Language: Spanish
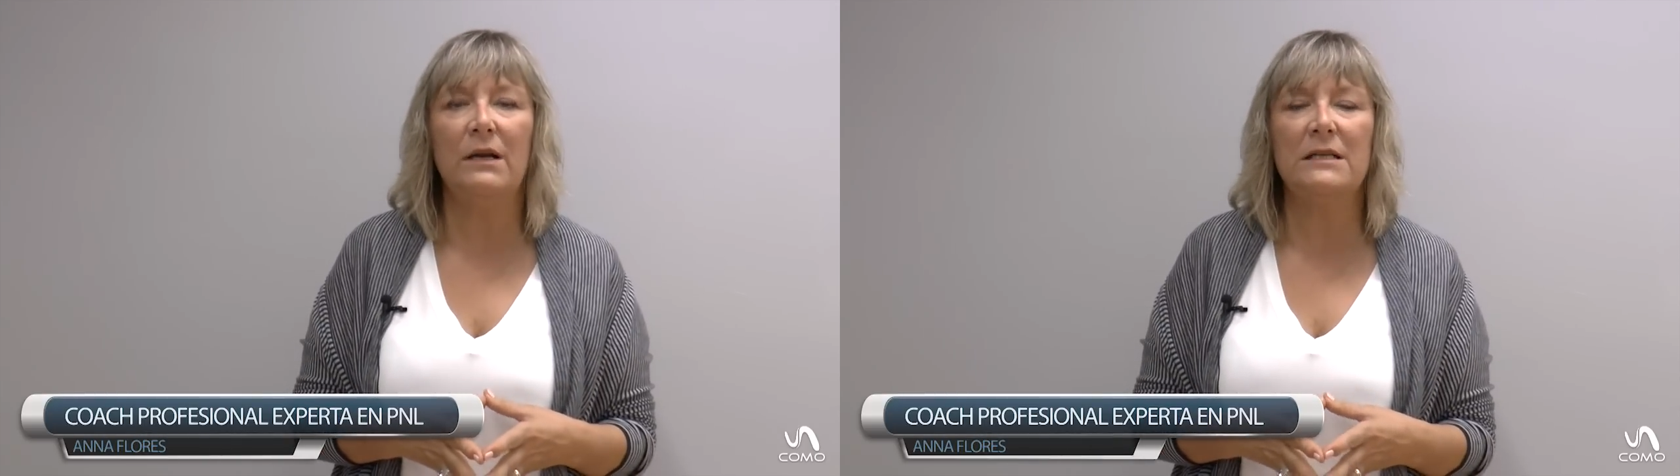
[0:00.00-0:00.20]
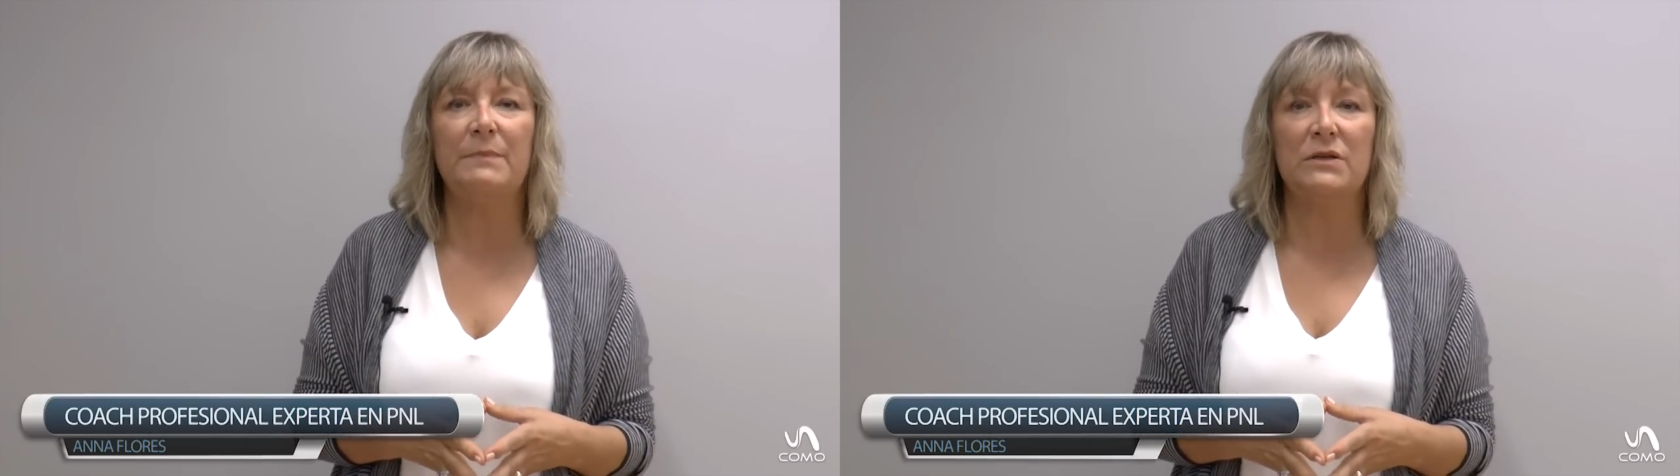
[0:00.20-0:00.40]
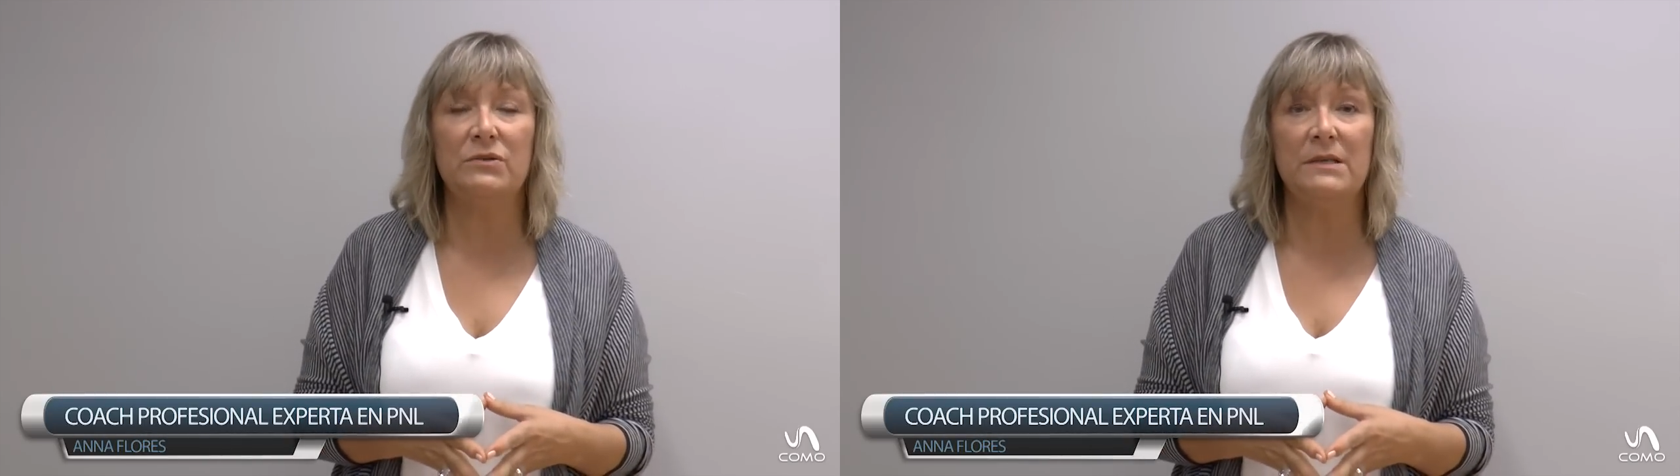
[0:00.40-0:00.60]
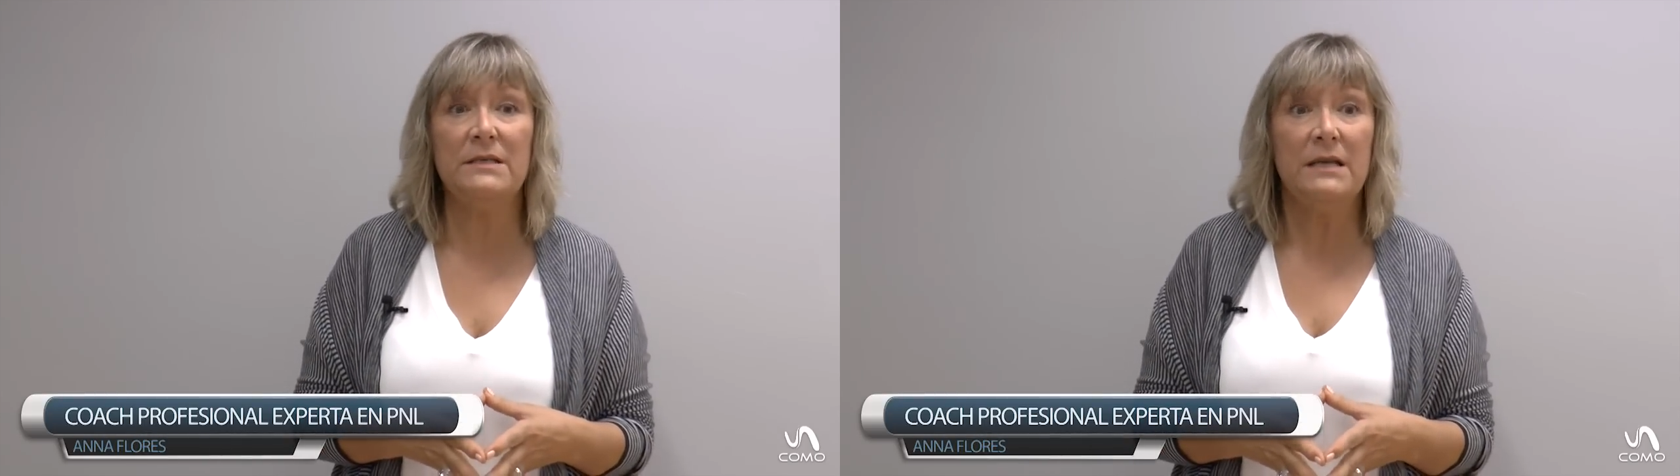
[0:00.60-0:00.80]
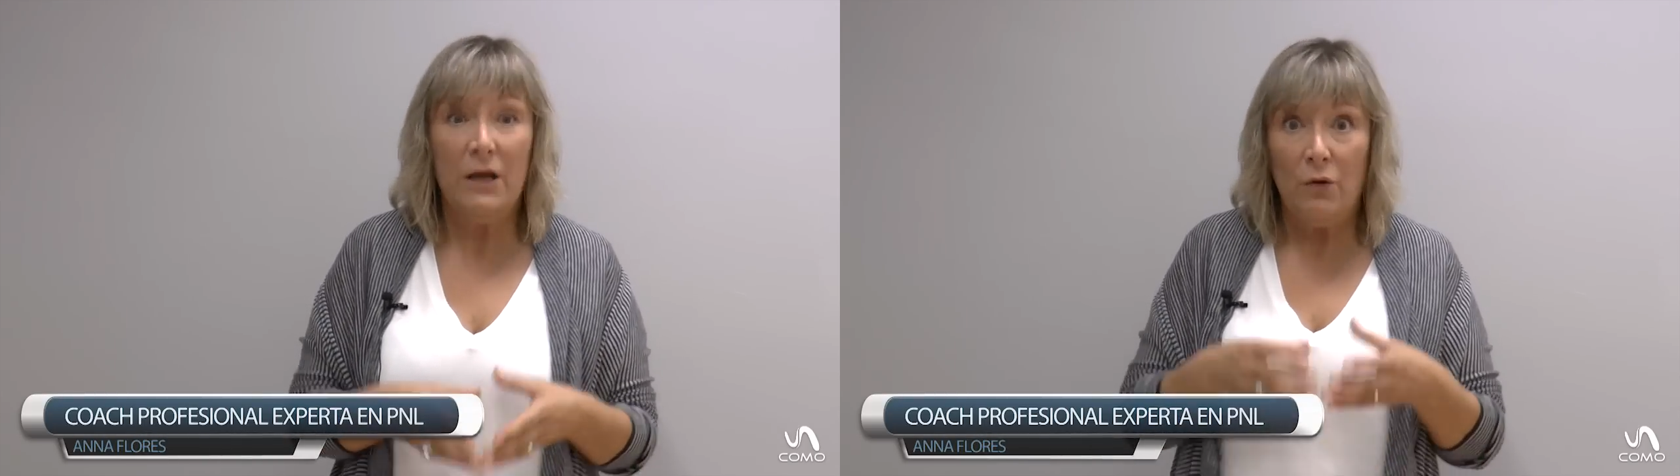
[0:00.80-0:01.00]
a las
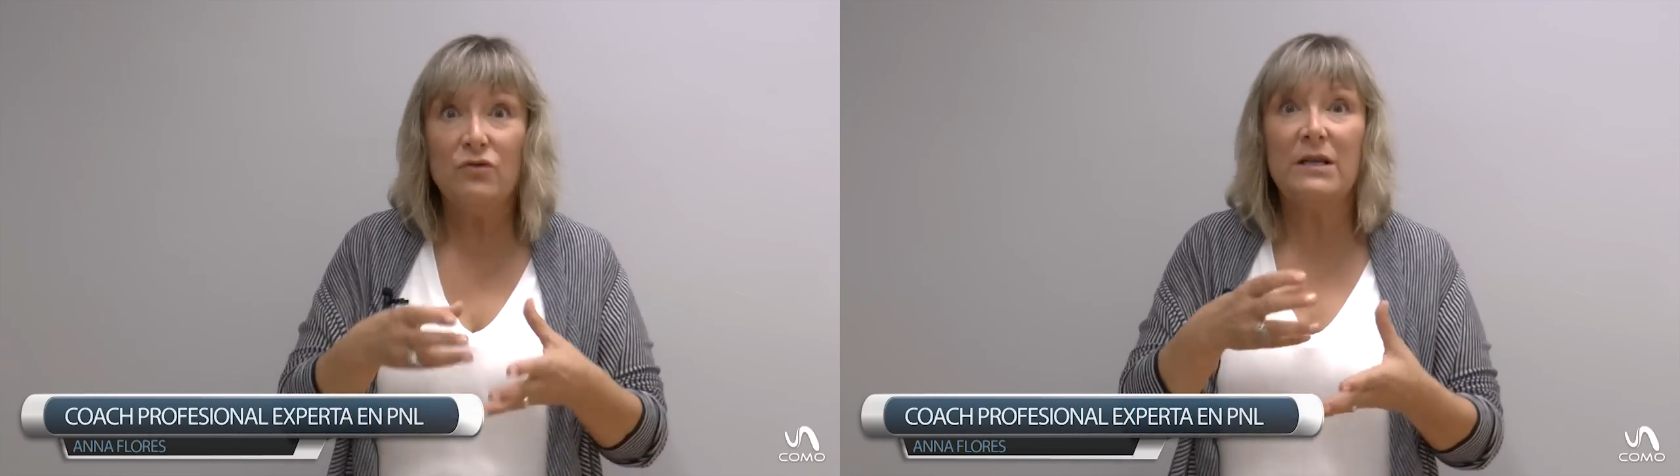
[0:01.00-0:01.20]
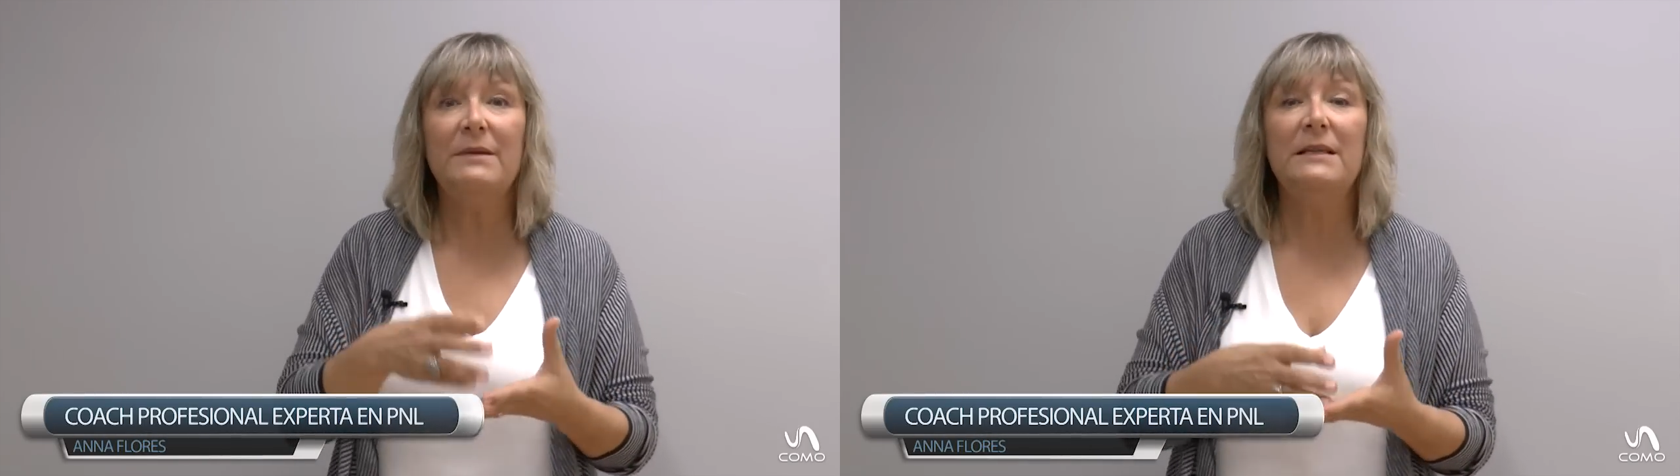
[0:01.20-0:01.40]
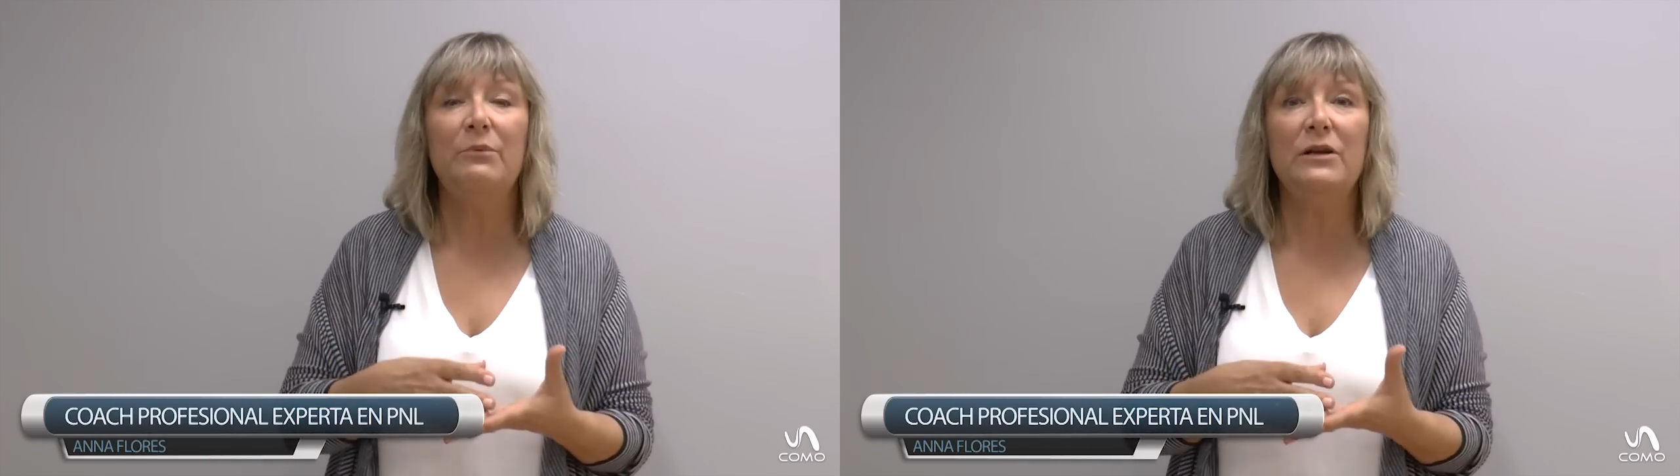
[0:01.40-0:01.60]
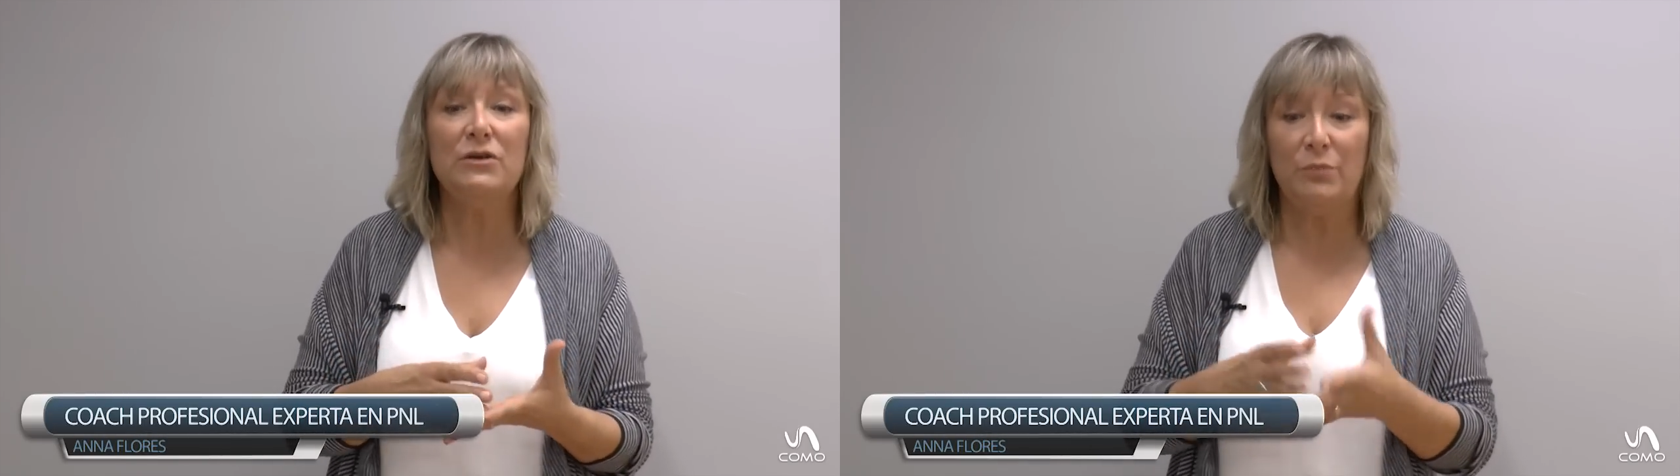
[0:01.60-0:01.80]
personas, justamente por eso,